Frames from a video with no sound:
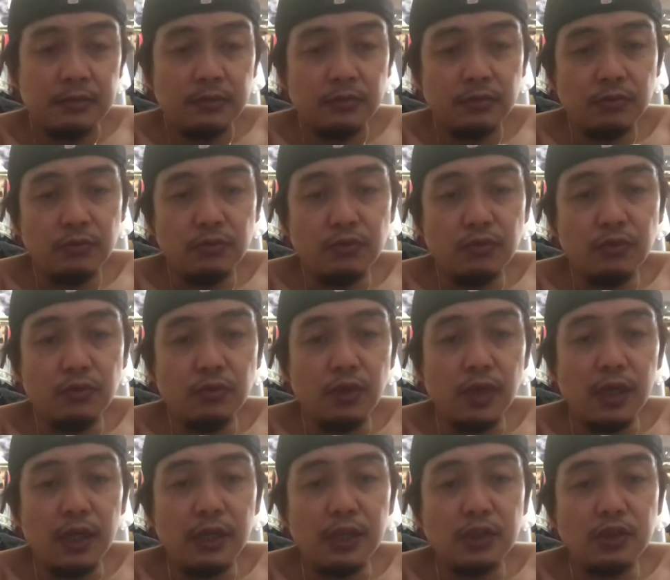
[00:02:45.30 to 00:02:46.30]
o ang
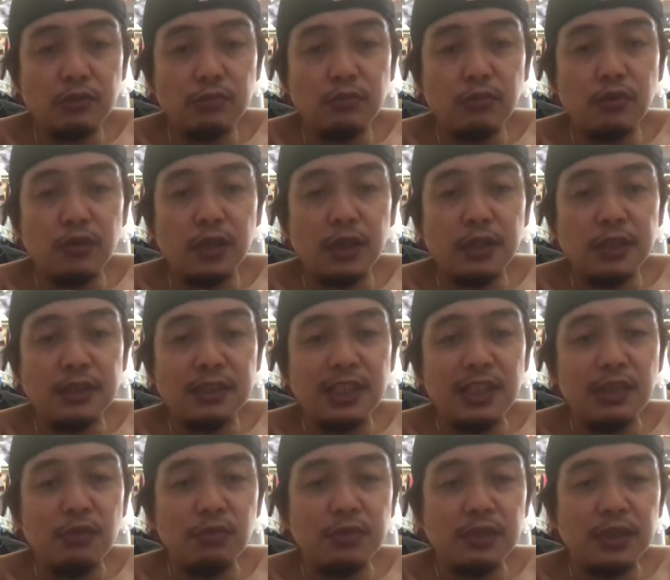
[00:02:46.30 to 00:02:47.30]
kayo nga sumura ka
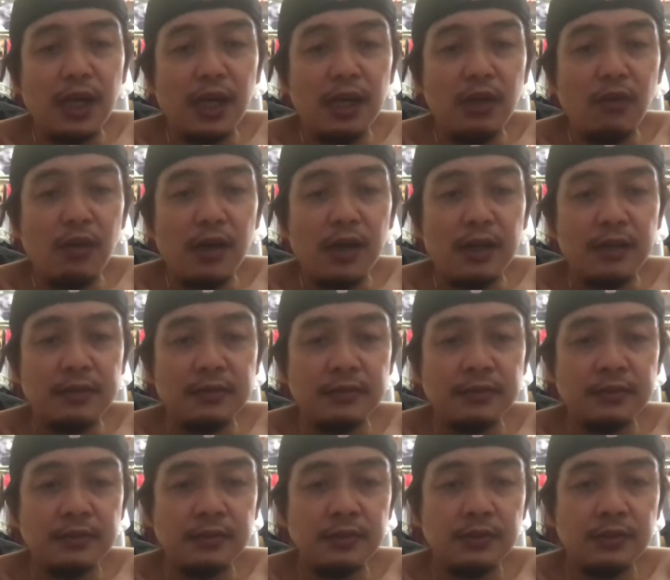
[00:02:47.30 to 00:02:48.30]
tiliwanda kayo ah
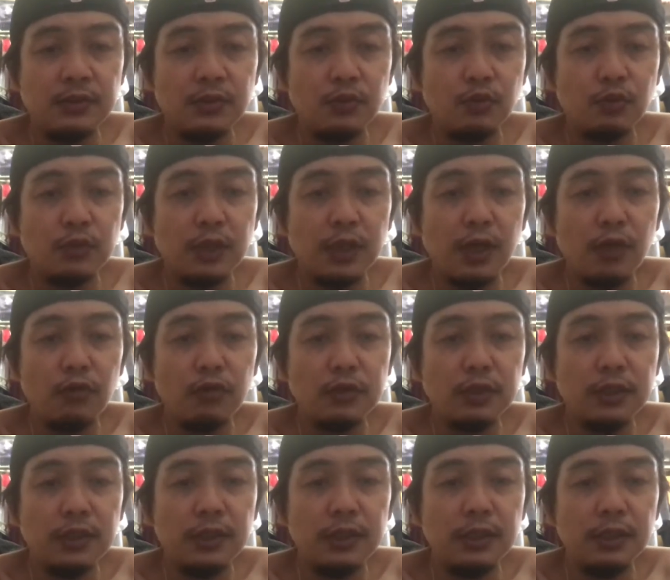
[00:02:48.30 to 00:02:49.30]
suda garo
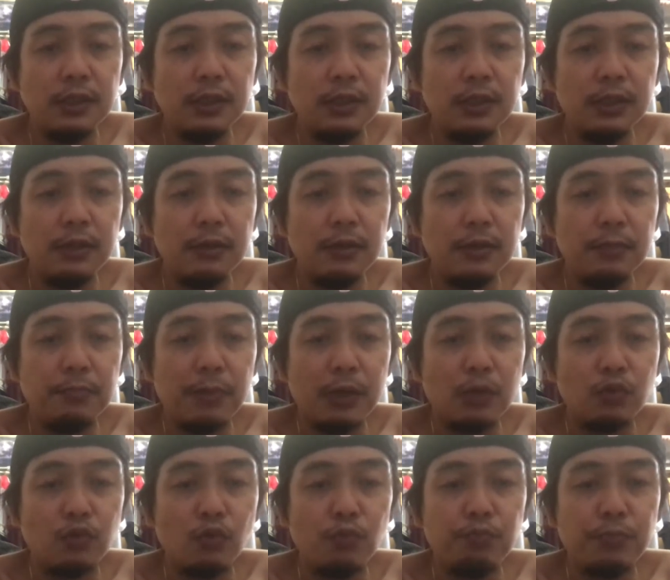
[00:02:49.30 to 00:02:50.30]
ti
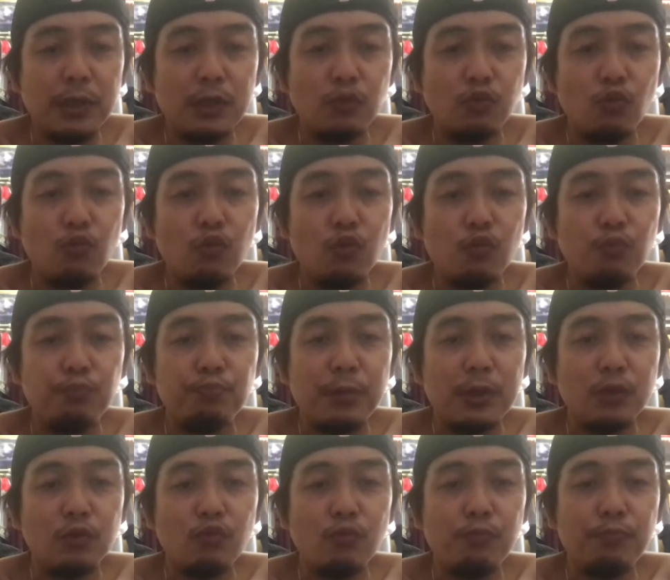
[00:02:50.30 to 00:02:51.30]
pagtung, pagtung,
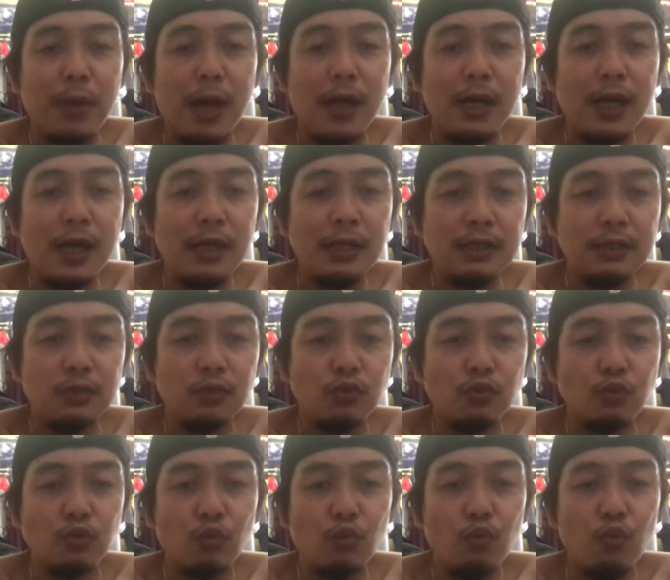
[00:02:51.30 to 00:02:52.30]
pagtungparan
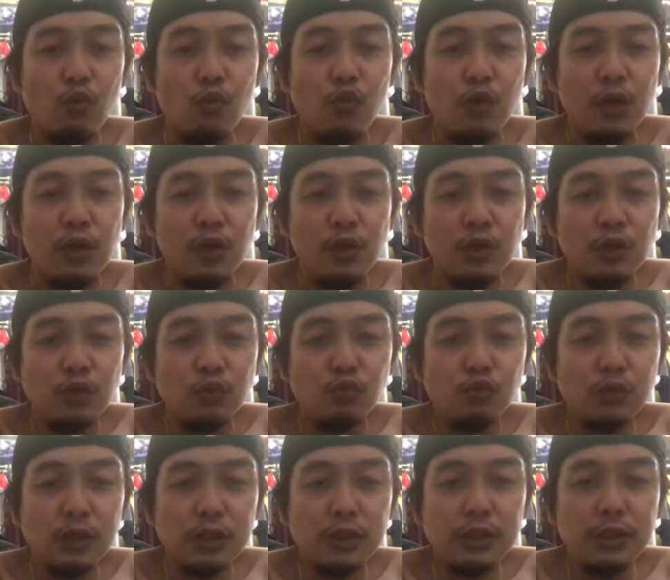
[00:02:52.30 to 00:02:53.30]
tungko
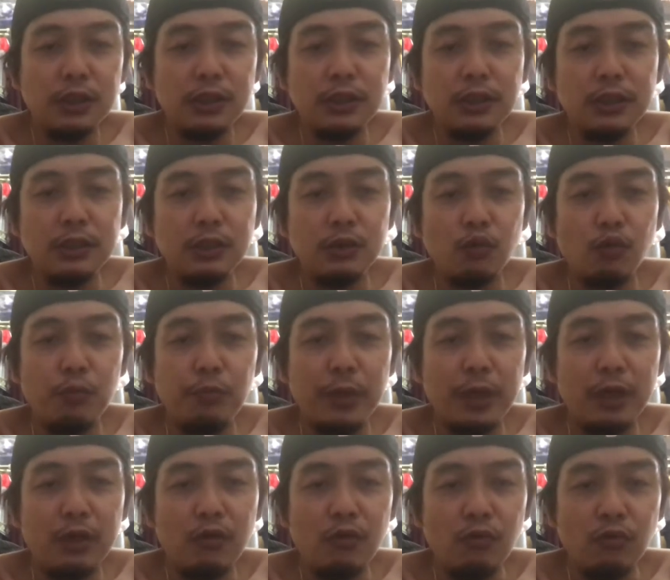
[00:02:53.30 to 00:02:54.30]
suda ti
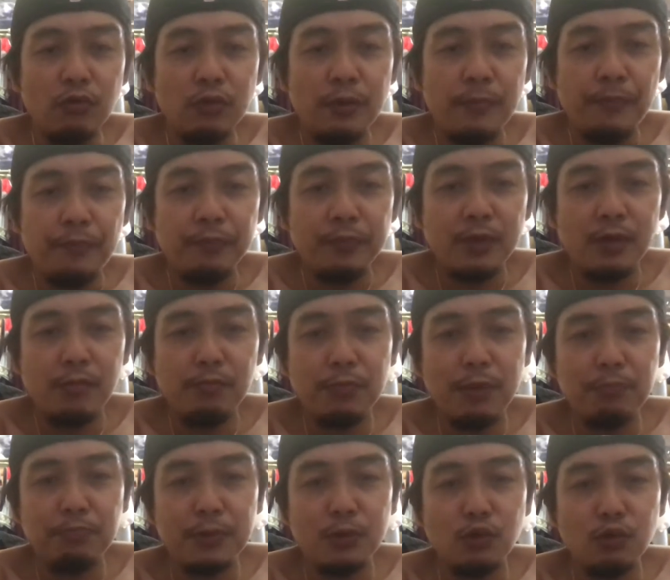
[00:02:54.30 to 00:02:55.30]
gobyerno
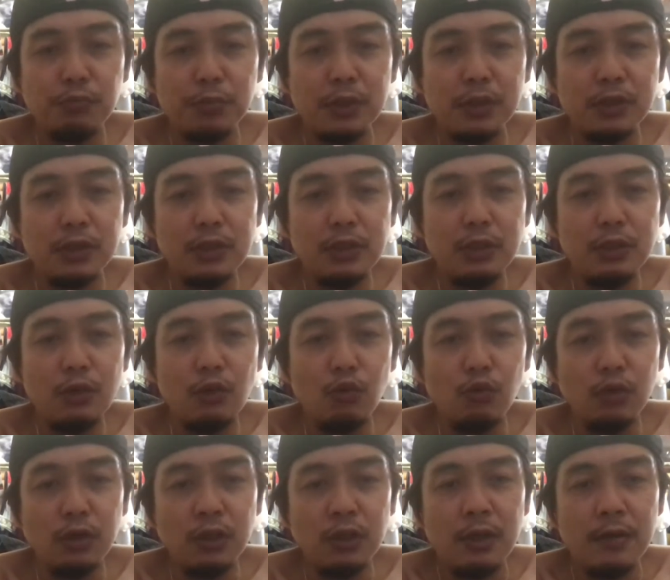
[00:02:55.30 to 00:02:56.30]
papatubad ti
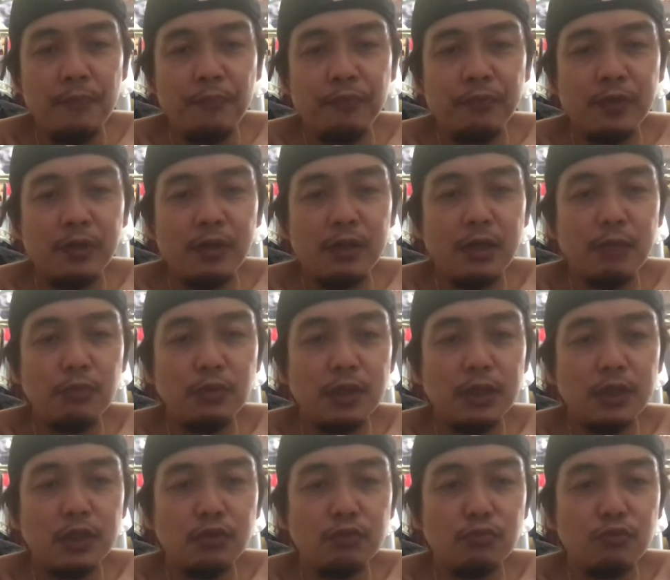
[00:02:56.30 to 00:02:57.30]
luka tapos ang
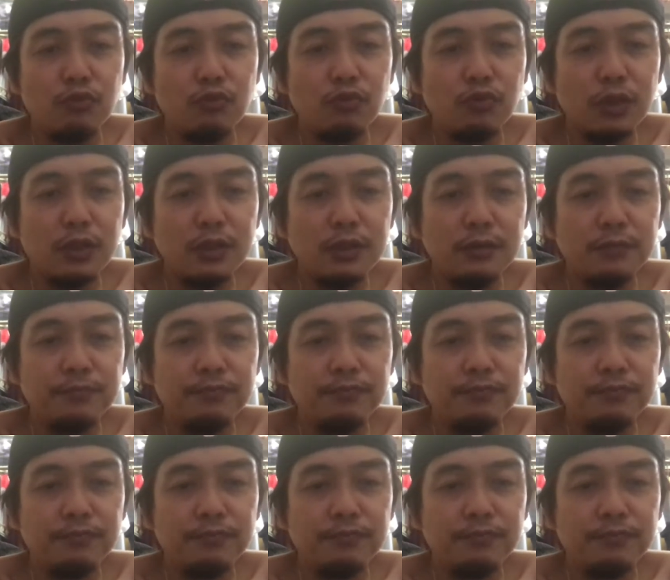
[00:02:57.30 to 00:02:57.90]
sumuro muro tagal.